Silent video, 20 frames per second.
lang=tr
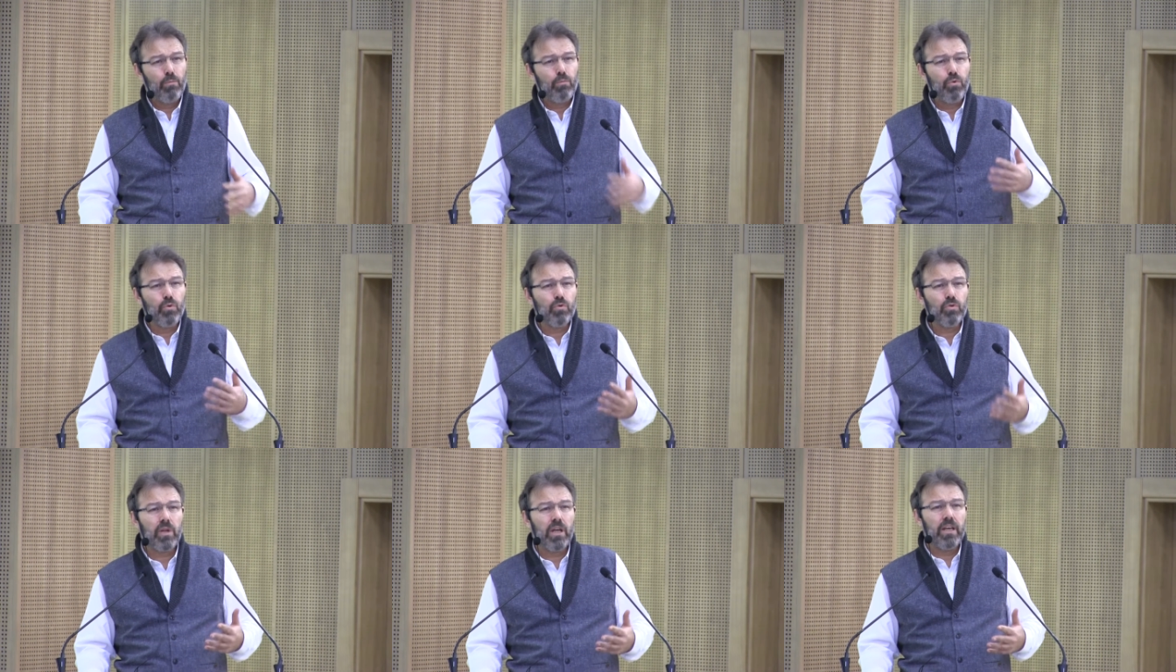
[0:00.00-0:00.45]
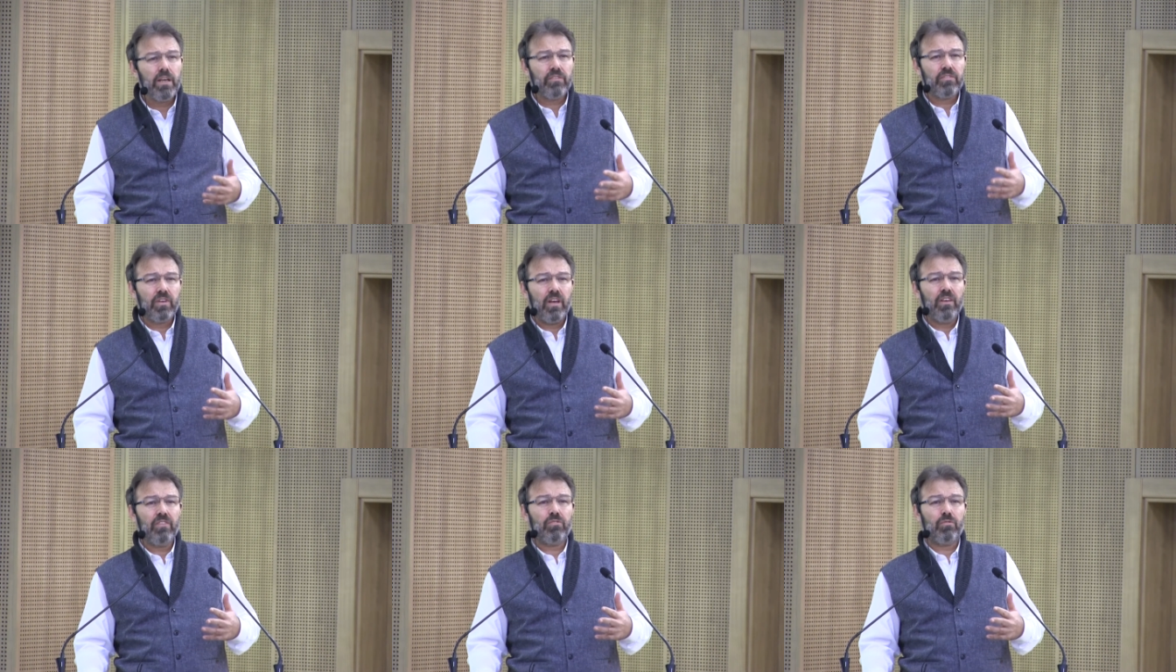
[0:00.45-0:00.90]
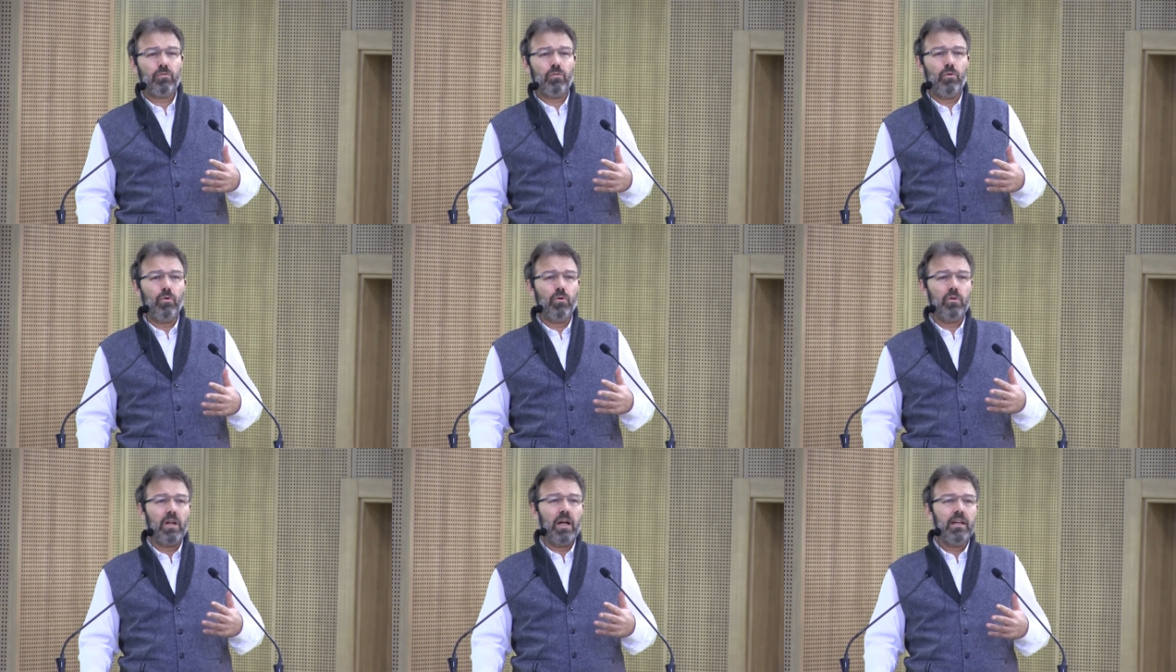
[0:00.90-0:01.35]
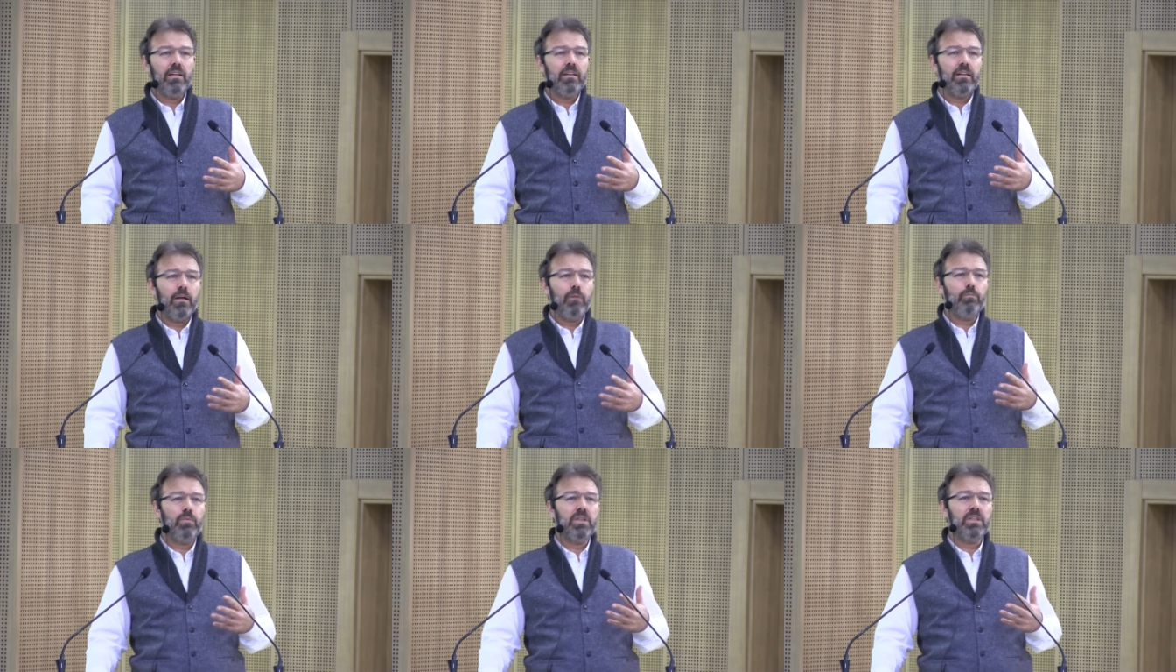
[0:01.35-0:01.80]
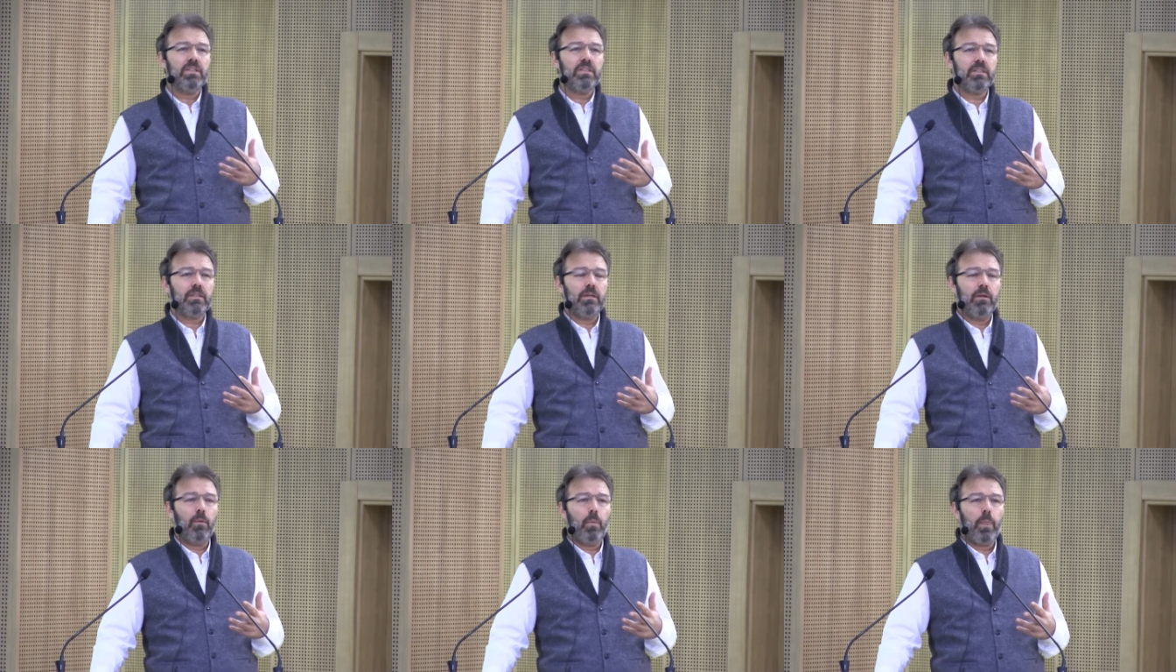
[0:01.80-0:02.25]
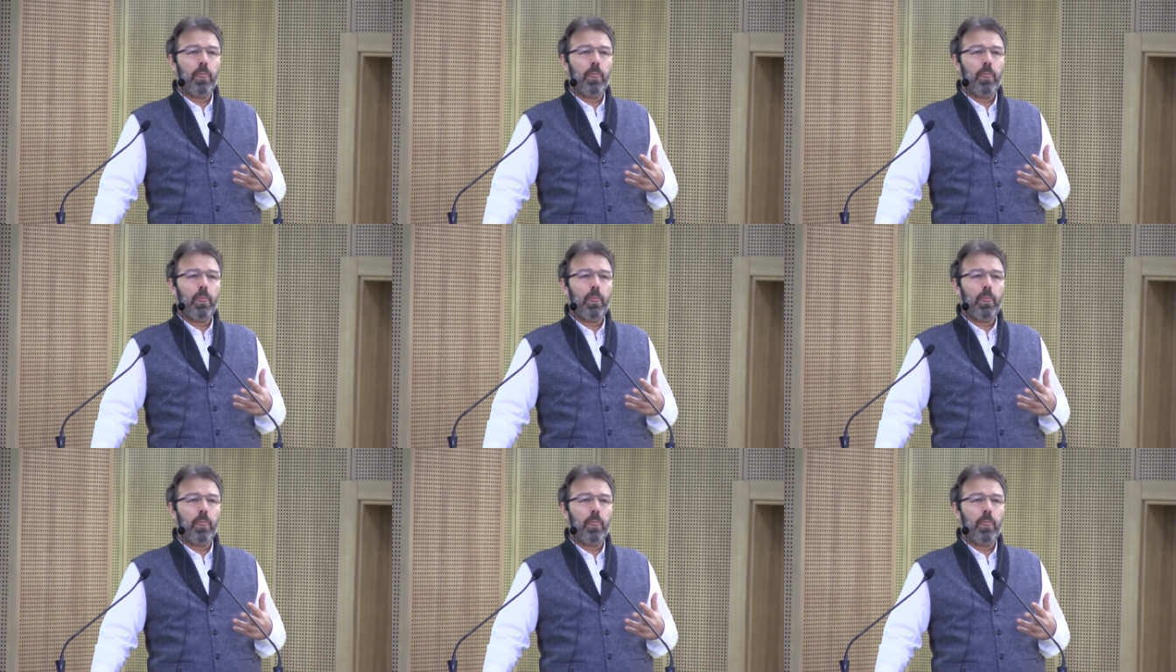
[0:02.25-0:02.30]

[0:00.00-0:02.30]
Burada esas olan da bir